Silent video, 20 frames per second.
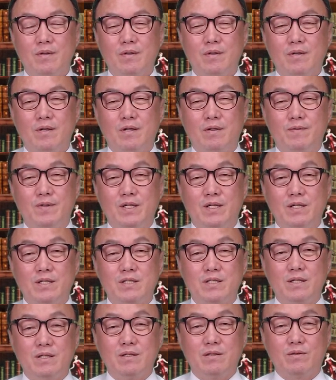어머니 이
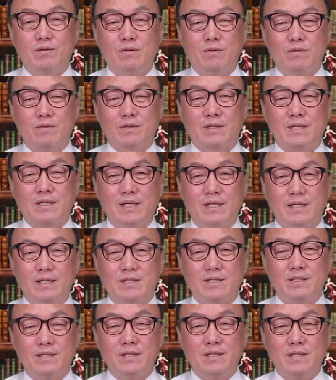씨는 또 딸이
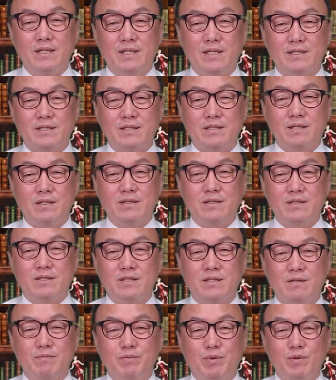정리당에서 겪은
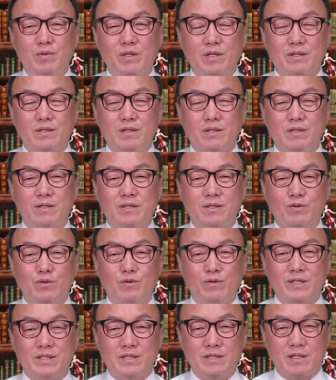성폭력들을
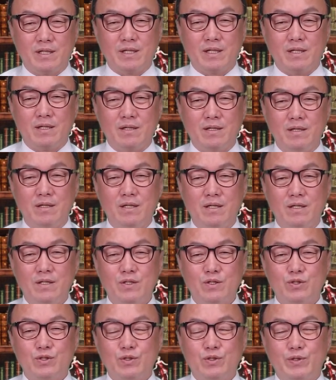털어놓았을 때
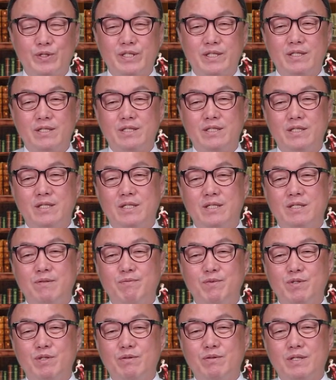솔직한 제
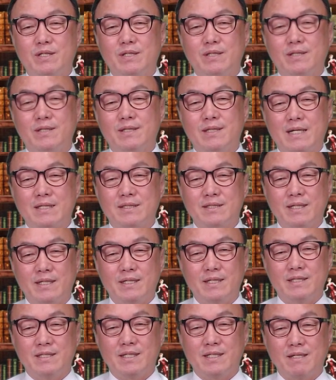심정으로는
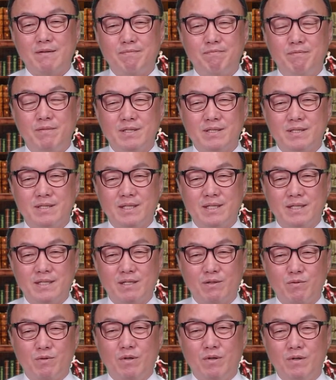당사를 찾아 멱살을
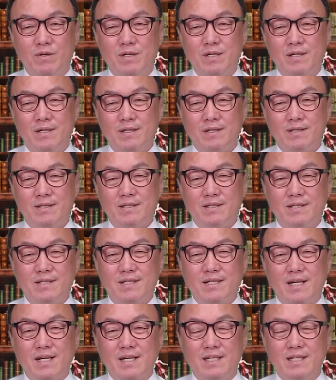잡고
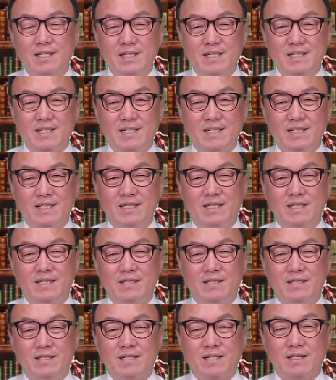네가
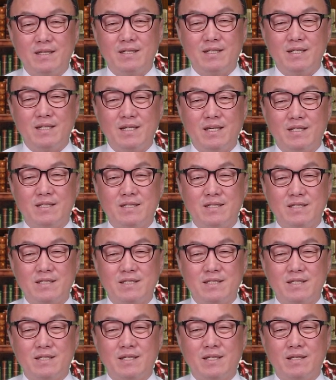인간이니 너 같은 게
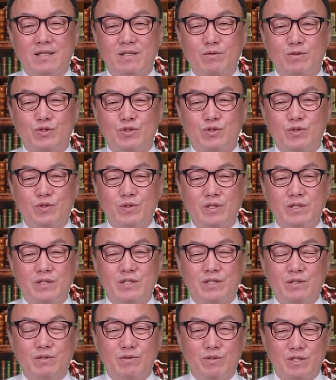정치를 한다고 소리를
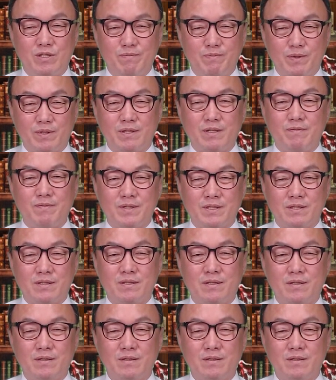지르고 싶었다면서